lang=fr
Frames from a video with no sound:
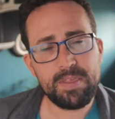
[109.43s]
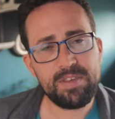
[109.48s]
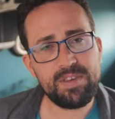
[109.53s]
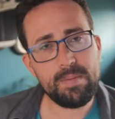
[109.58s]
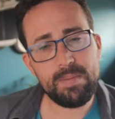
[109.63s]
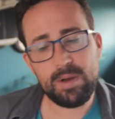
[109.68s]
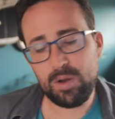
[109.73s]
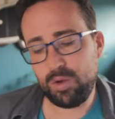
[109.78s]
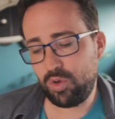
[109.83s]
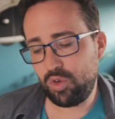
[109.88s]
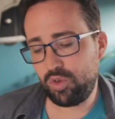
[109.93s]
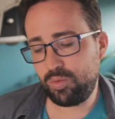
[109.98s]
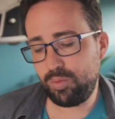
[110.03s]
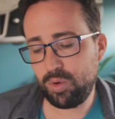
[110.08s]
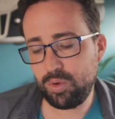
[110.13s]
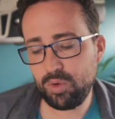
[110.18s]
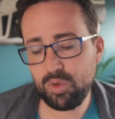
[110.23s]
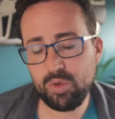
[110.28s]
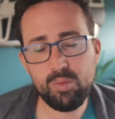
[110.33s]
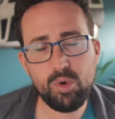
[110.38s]
C'est
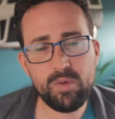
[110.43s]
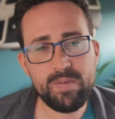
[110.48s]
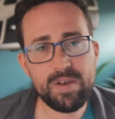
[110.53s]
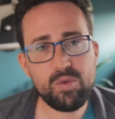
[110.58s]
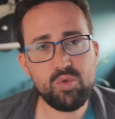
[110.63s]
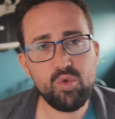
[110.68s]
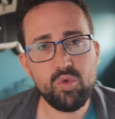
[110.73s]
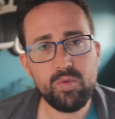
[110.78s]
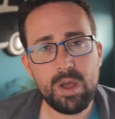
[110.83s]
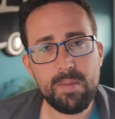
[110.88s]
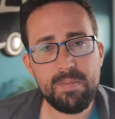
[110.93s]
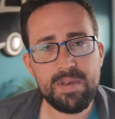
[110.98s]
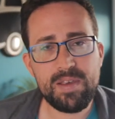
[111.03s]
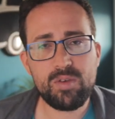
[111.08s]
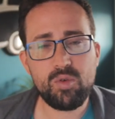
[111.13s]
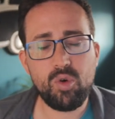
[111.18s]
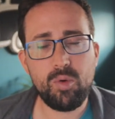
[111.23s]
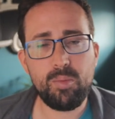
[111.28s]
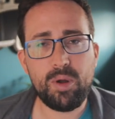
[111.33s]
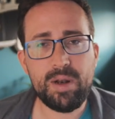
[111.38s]
malheureusement une mauvaise nouvelle, mais si on